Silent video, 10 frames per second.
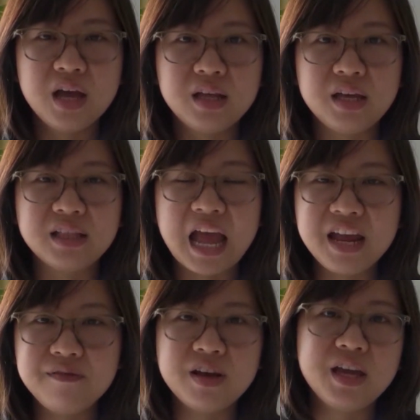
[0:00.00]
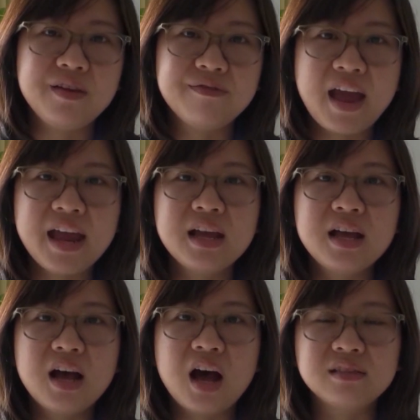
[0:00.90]
thì thay vì phát
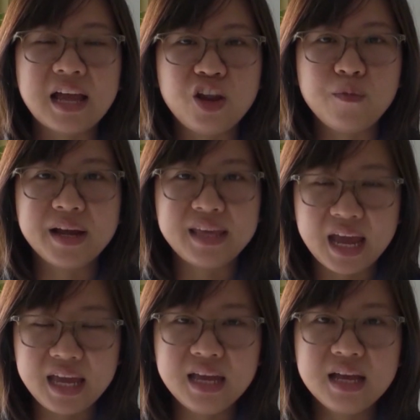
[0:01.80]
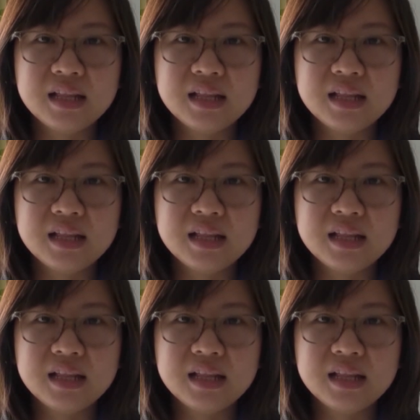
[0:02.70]
ờ, tài liệu bằng giấy